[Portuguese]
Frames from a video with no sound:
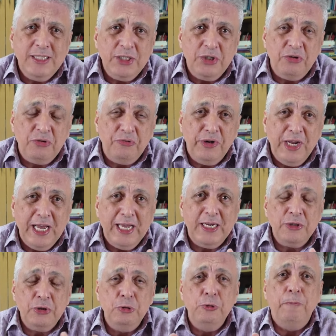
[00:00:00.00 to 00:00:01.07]

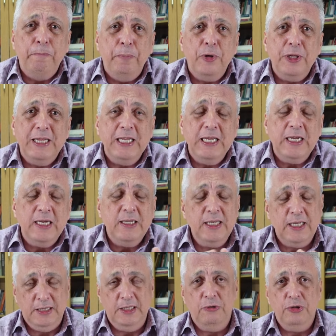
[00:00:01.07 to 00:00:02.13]
esferas do poder
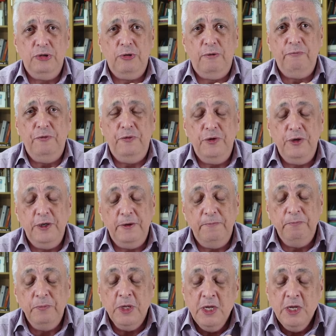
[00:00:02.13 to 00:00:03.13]
da teosofia.